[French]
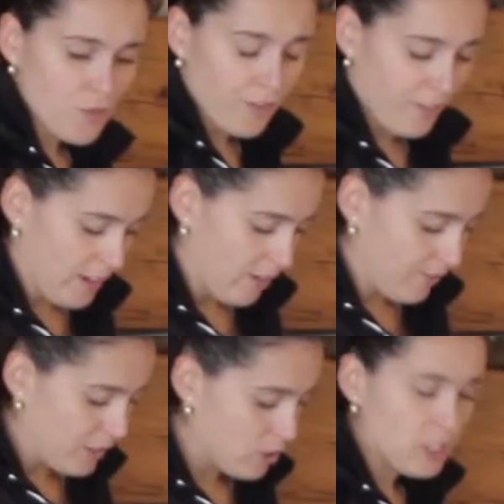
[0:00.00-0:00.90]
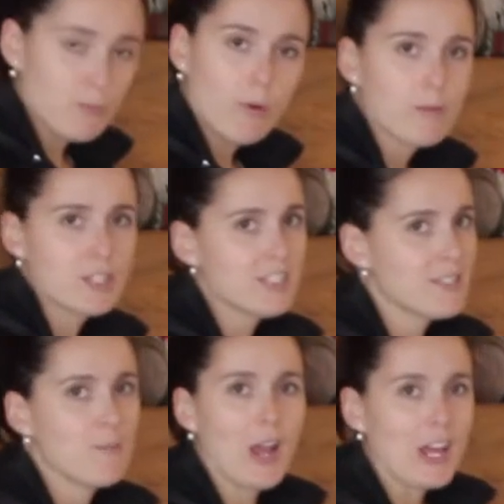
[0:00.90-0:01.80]
vas faire, en fait, là, tu n'es pas obligé,
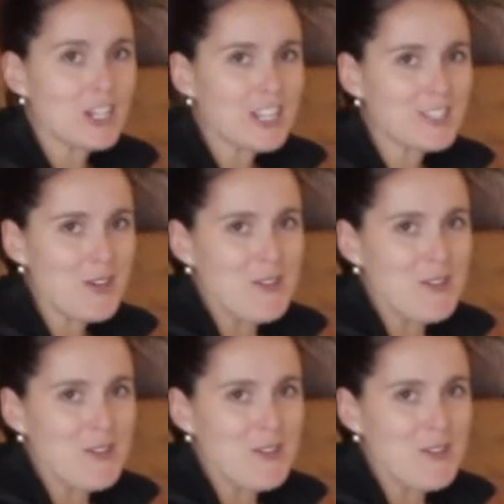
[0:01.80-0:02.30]
c'est pas la chaise qu'on